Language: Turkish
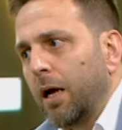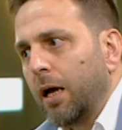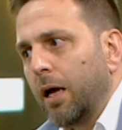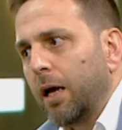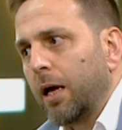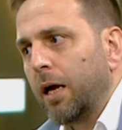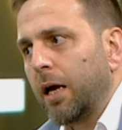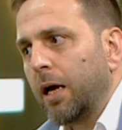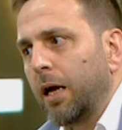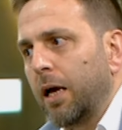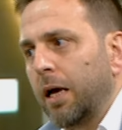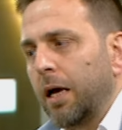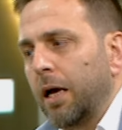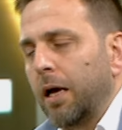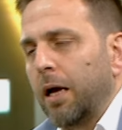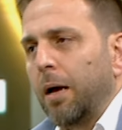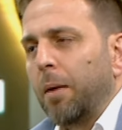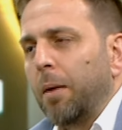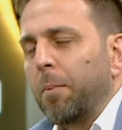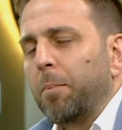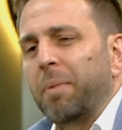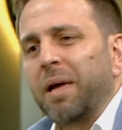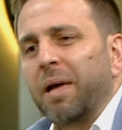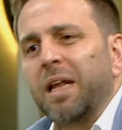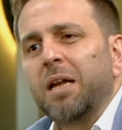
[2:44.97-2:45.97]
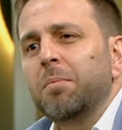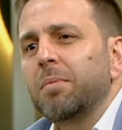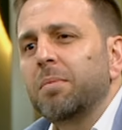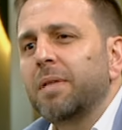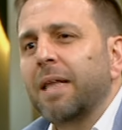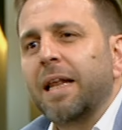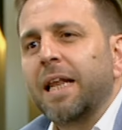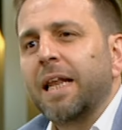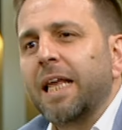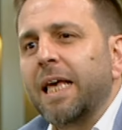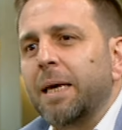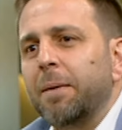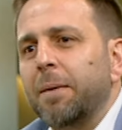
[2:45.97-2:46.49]
e, benim
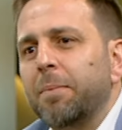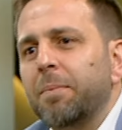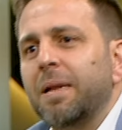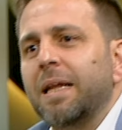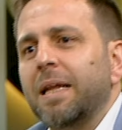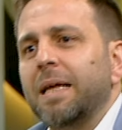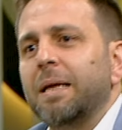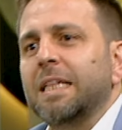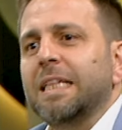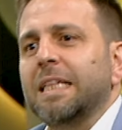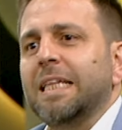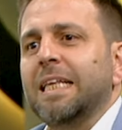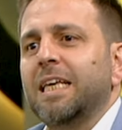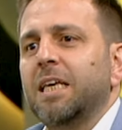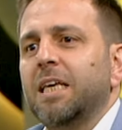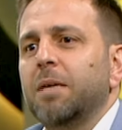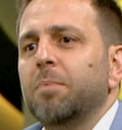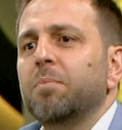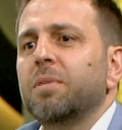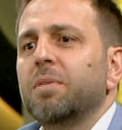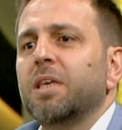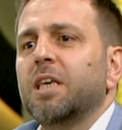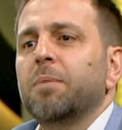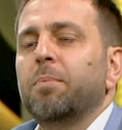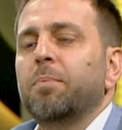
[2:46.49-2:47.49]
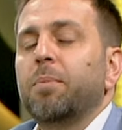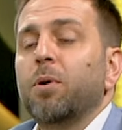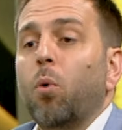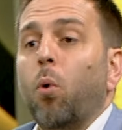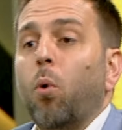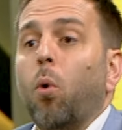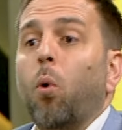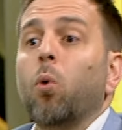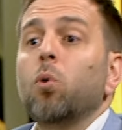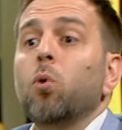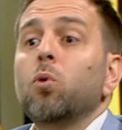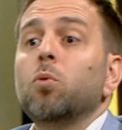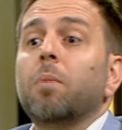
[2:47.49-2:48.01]
deneyimlediğim gibi
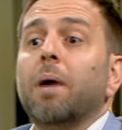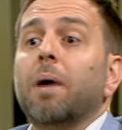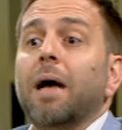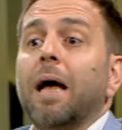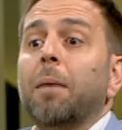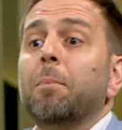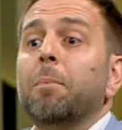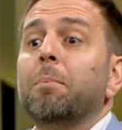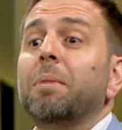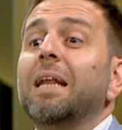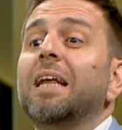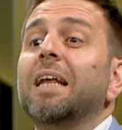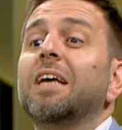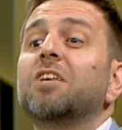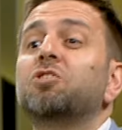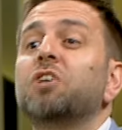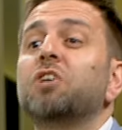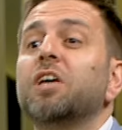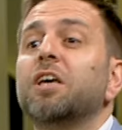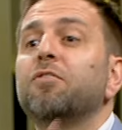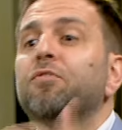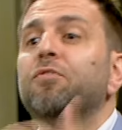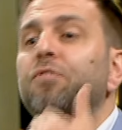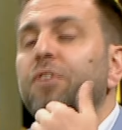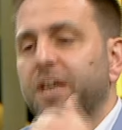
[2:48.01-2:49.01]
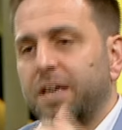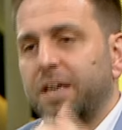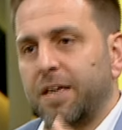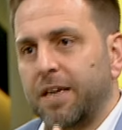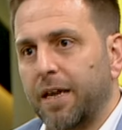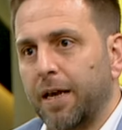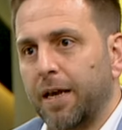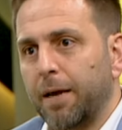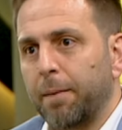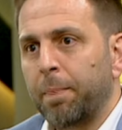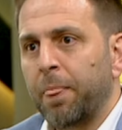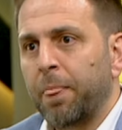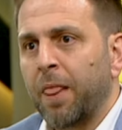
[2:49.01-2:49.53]
olmayabileceği fikri.